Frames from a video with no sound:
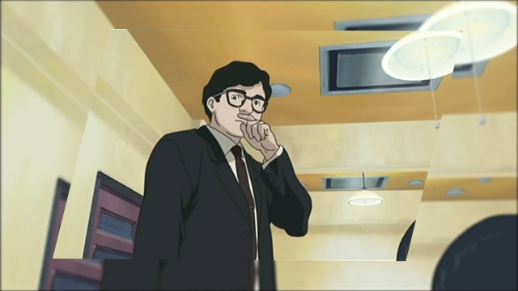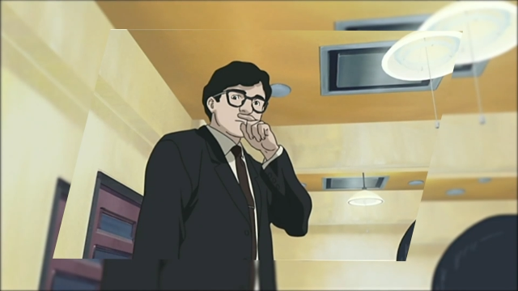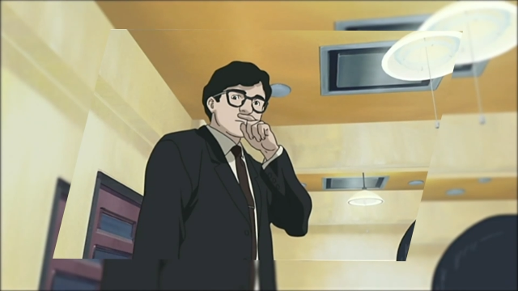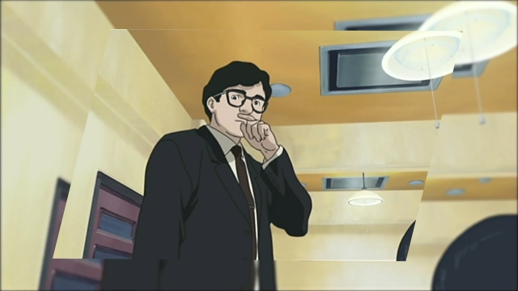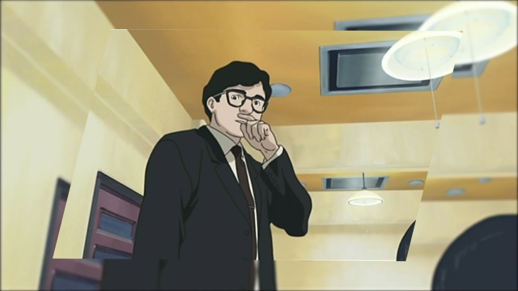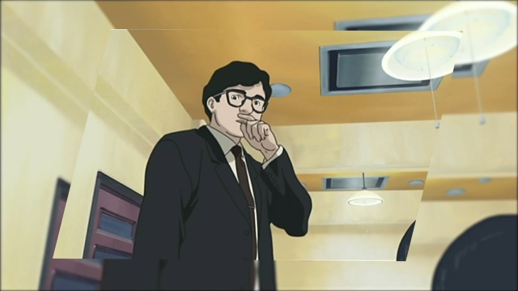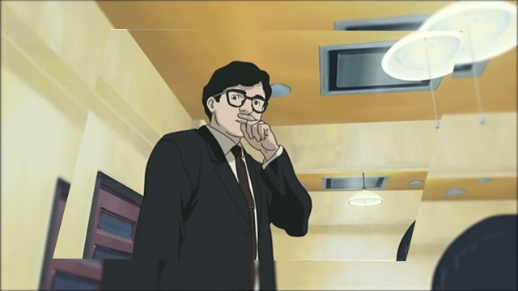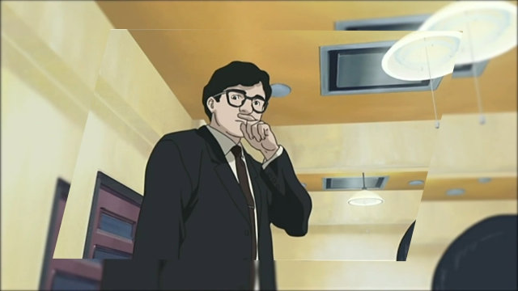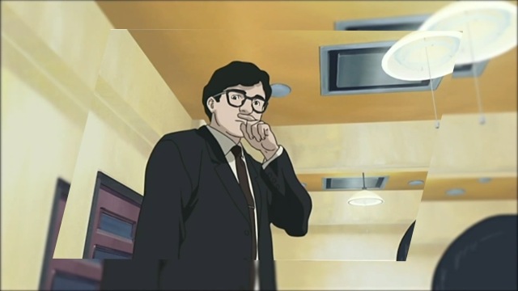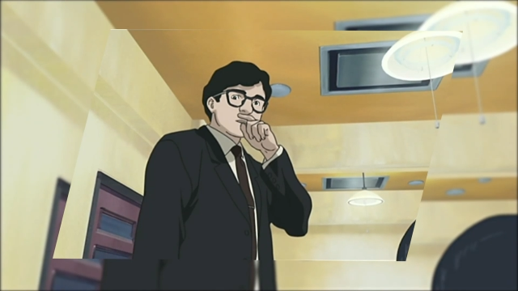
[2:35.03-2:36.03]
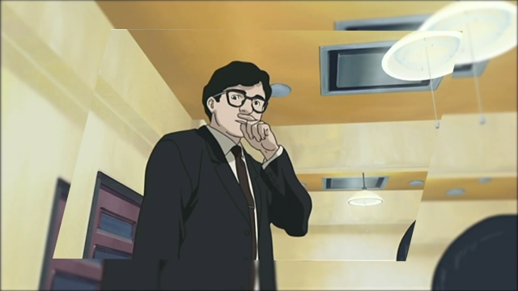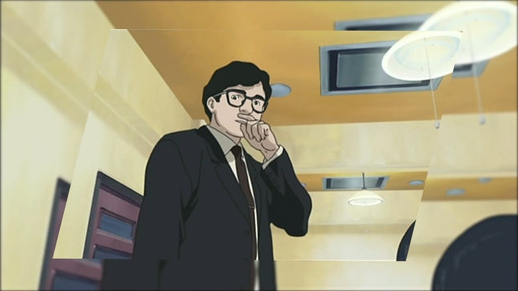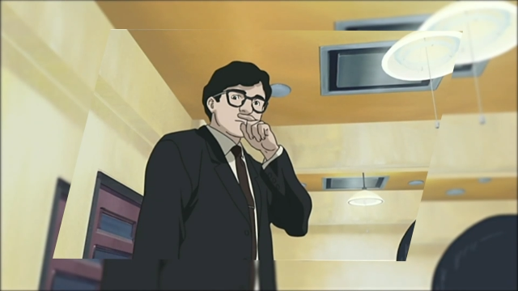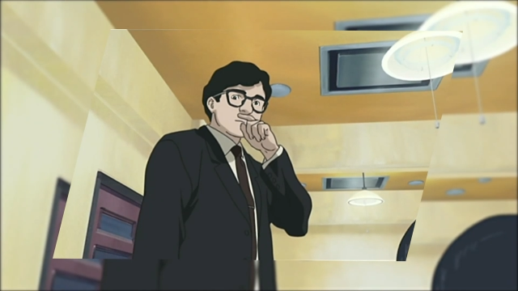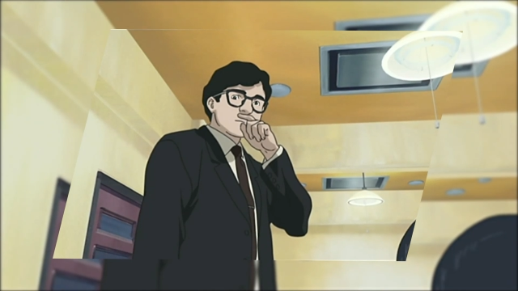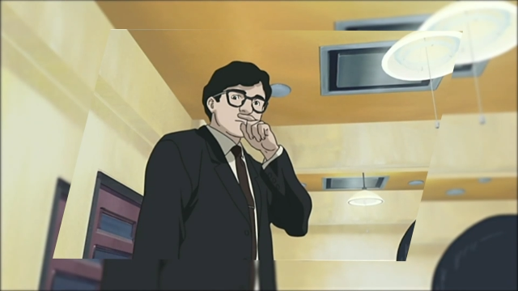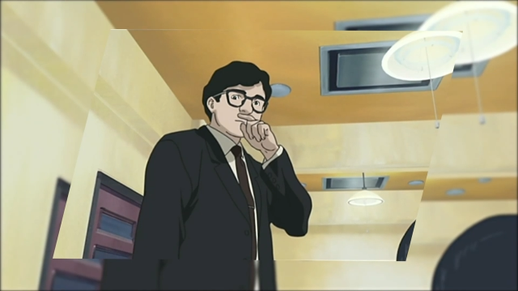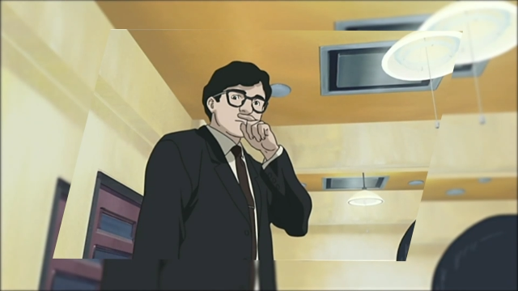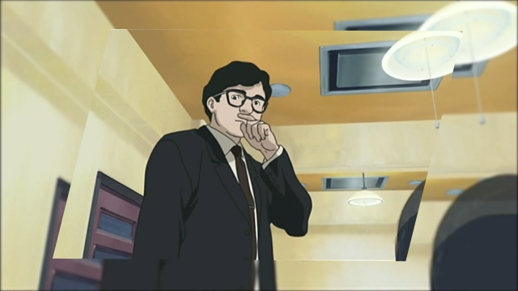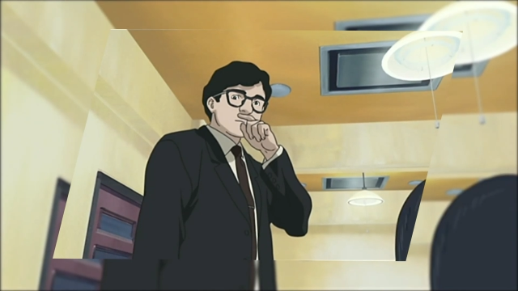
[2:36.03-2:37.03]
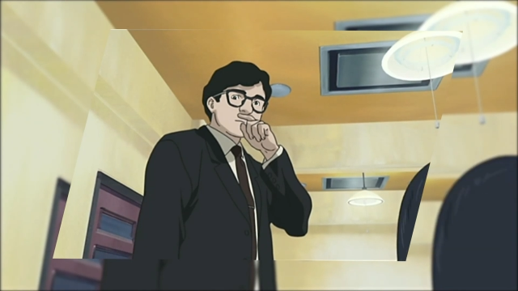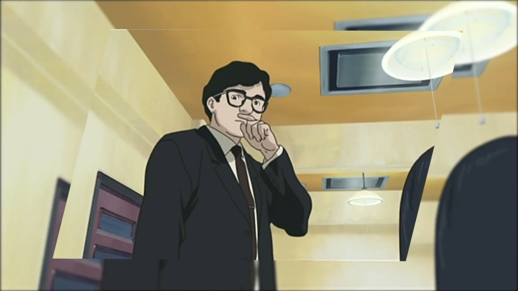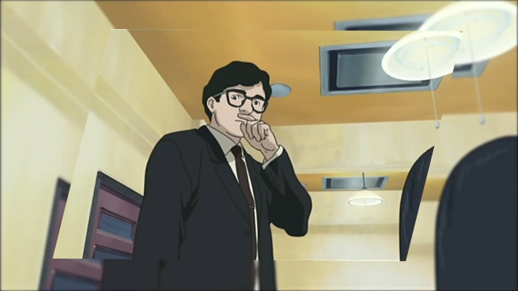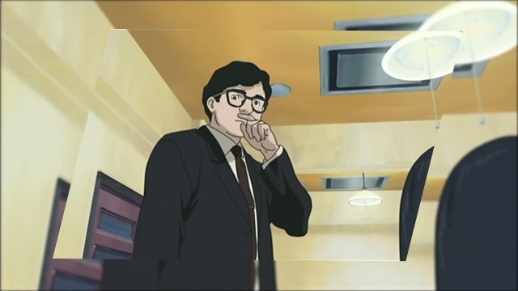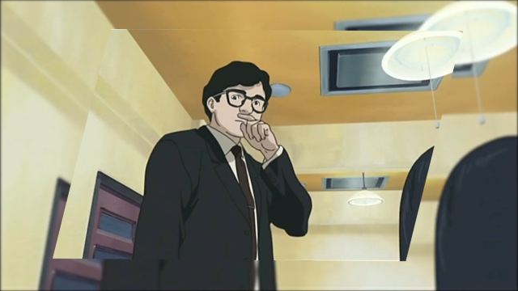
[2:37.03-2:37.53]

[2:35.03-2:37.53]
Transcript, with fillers: ja, stell dich bitte vor. Äh,